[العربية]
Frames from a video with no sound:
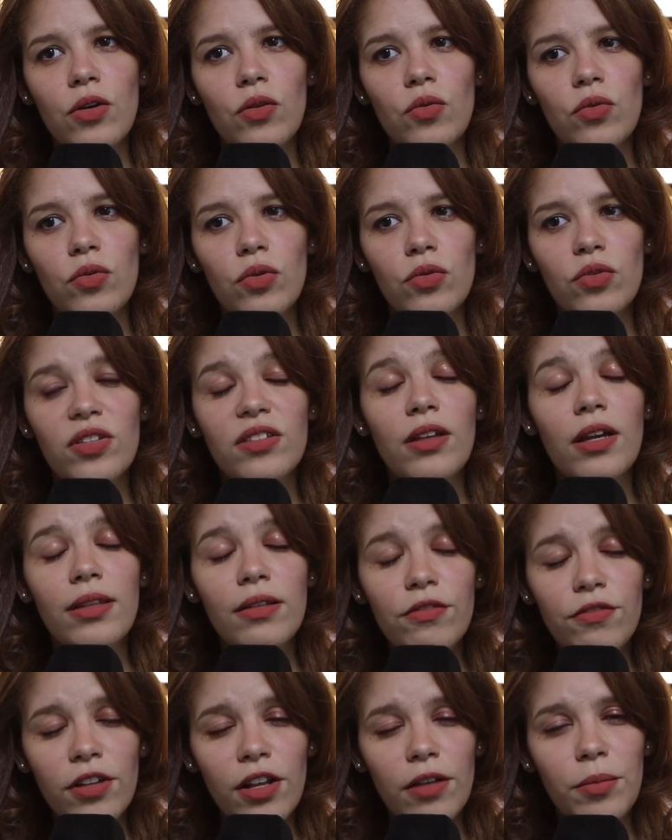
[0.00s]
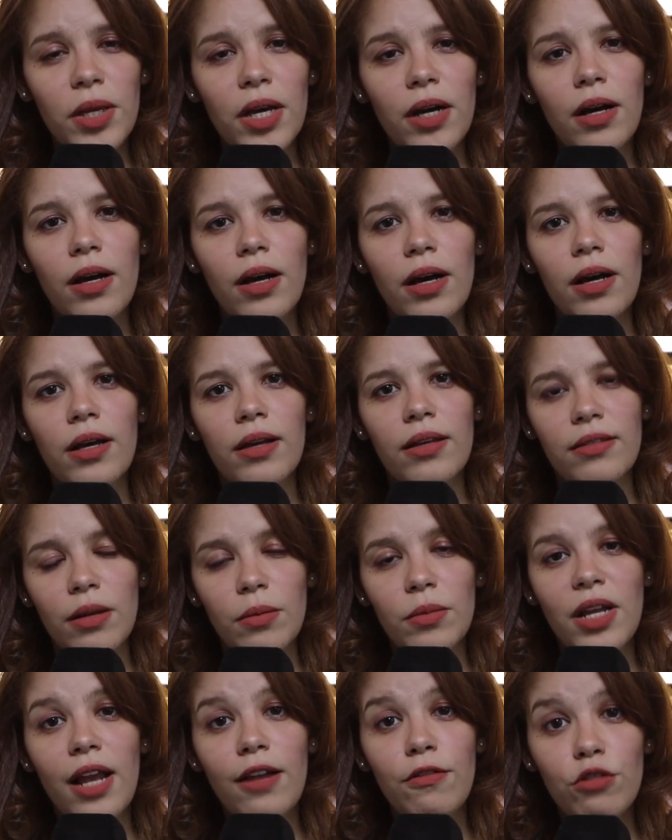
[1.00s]
واستهدفنا بها اكثر
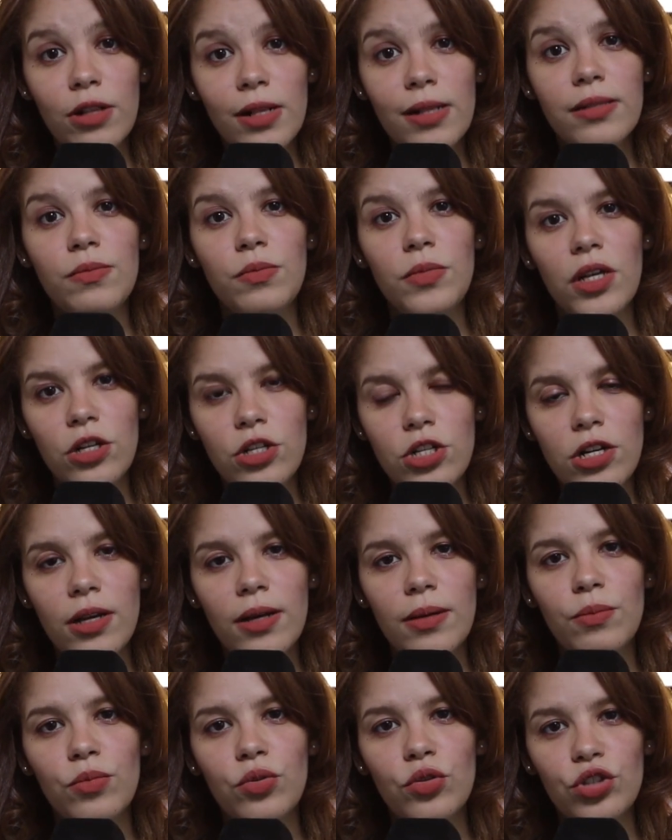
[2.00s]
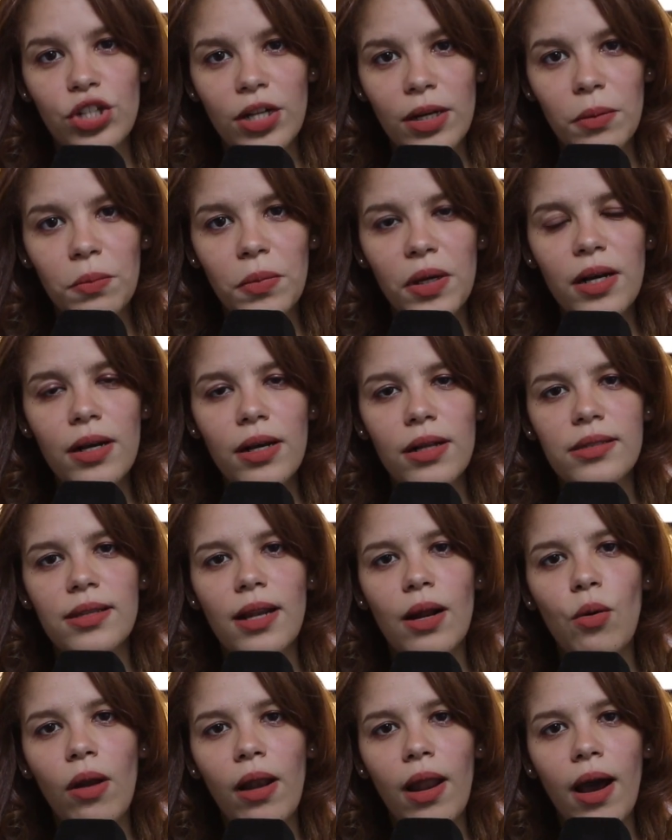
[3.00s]
من 1300 شاب وشابه
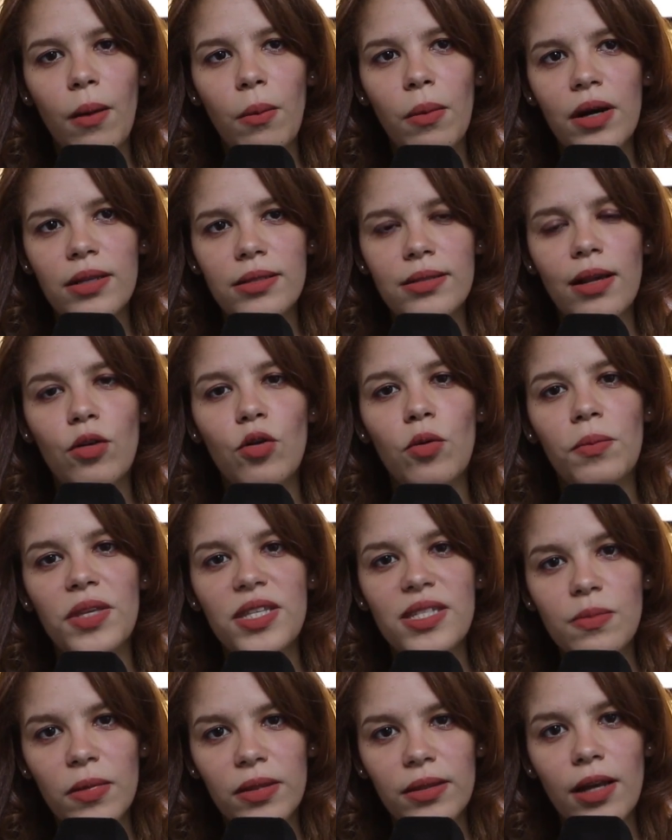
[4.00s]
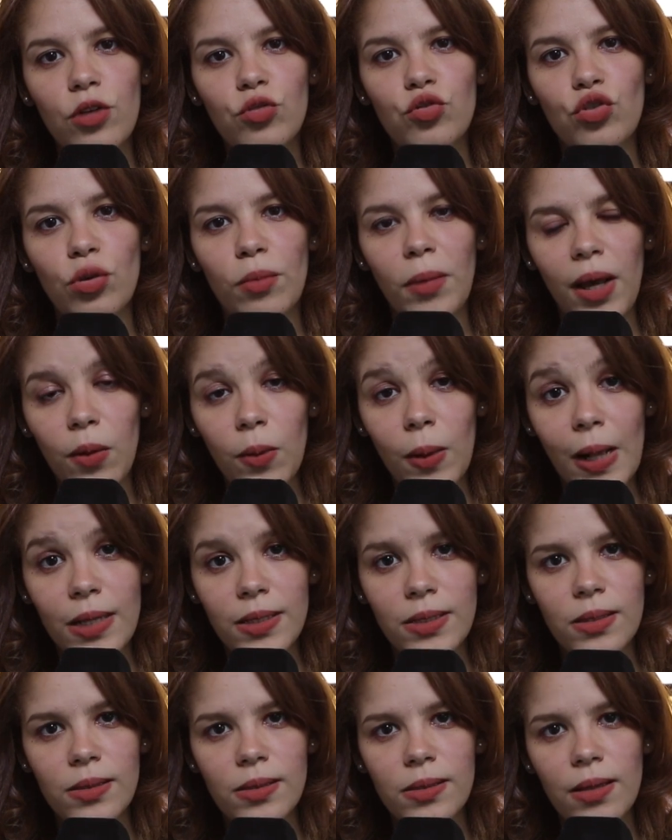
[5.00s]
كتراوح الاعمار ديالهم بين 18 و
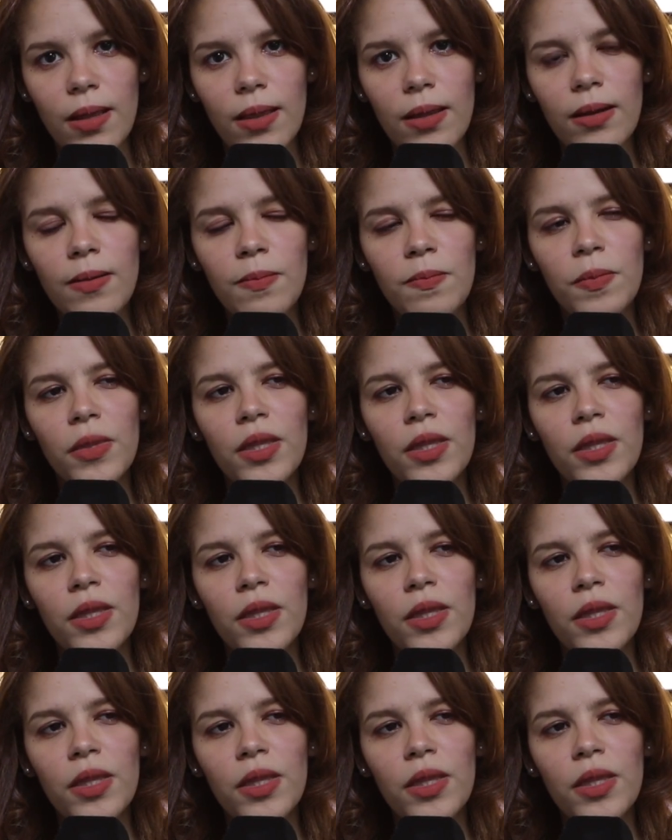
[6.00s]
34 سنه